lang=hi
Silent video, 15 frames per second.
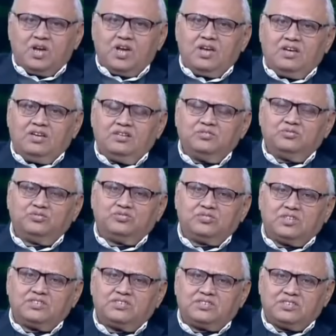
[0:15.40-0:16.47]
हो रहा है
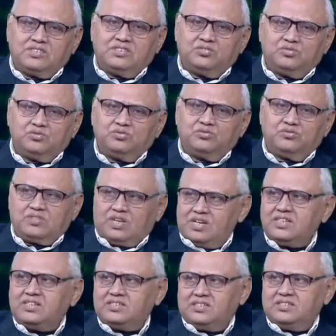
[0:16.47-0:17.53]
उसका श्रेय तो
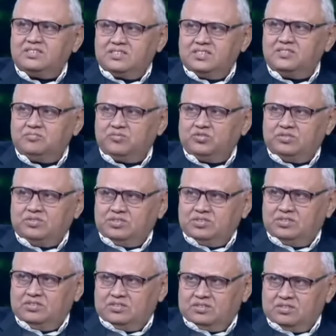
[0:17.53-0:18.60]
जाहिर है कि नरेंद्र मोदी
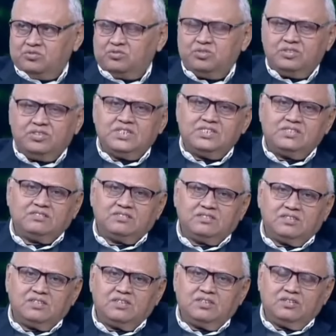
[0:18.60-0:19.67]
जी को ही देना
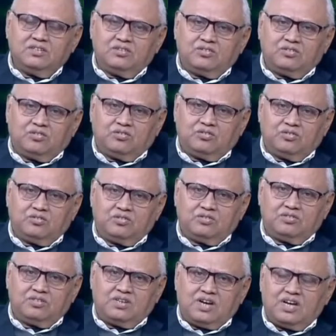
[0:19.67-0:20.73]
चाहिए
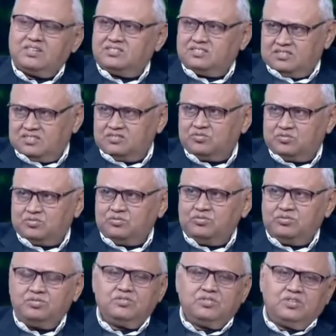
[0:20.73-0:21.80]
और आरएसएस
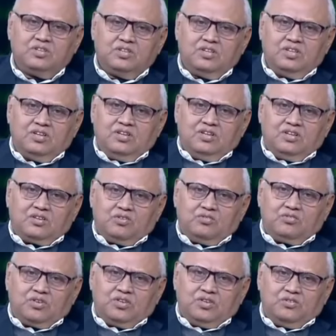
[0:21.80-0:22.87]
को हम्म।
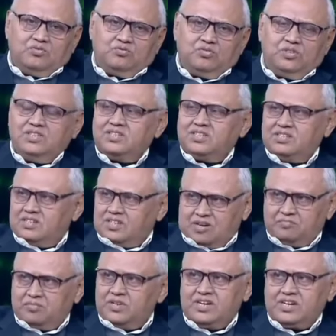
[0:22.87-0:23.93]
क्योंकि उन्हीं की
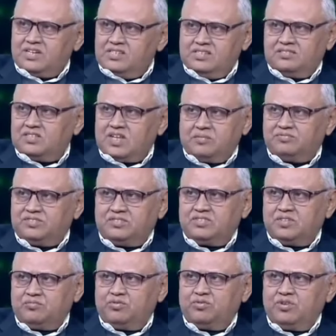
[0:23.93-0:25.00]
कल्पना के हिसाब
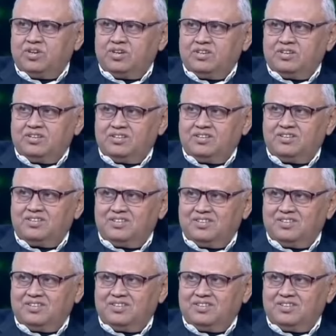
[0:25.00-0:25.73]
से सब अच्छा, हो रहा है जी